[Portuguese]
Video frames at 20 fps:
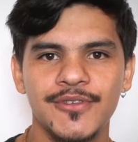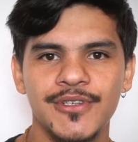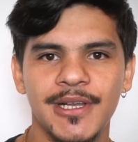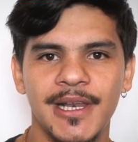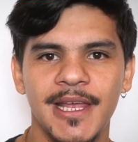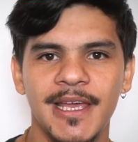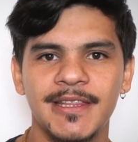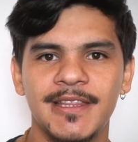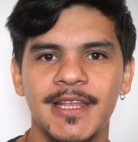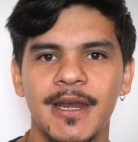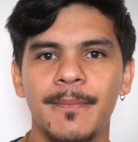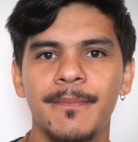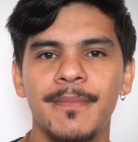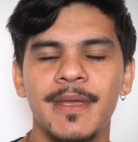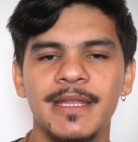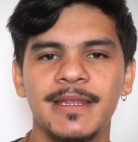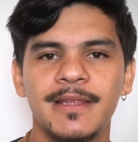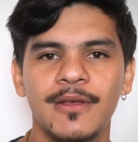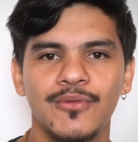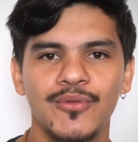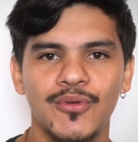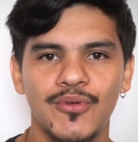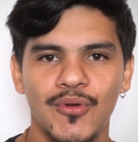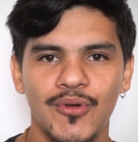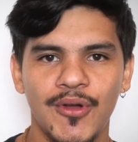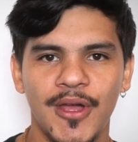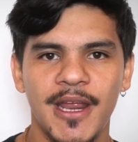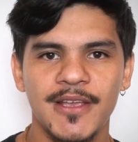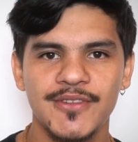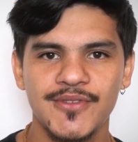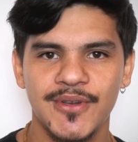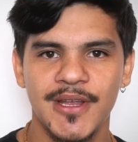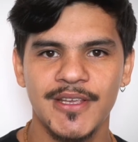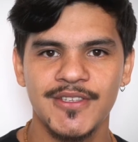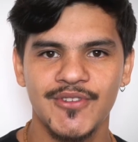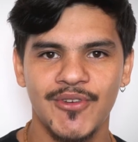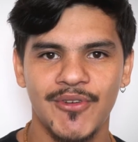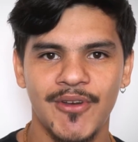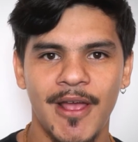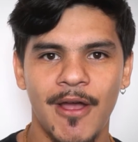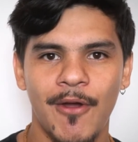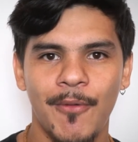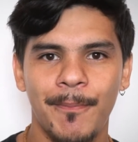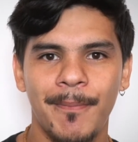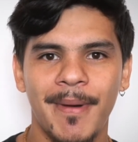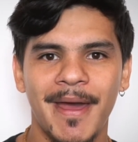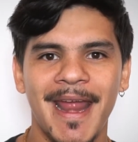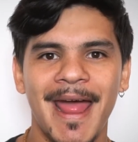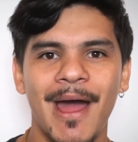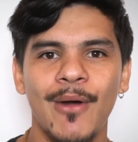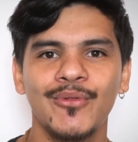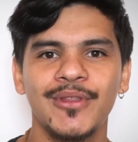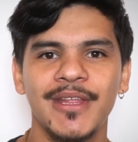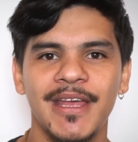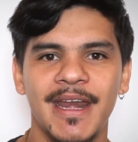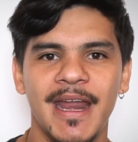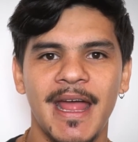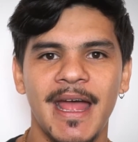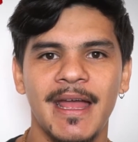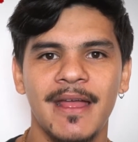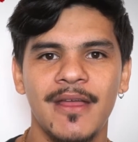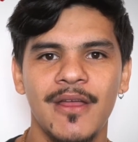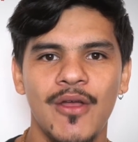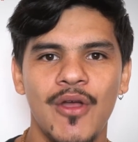de lei tramitam no Congresso Nacional para alterar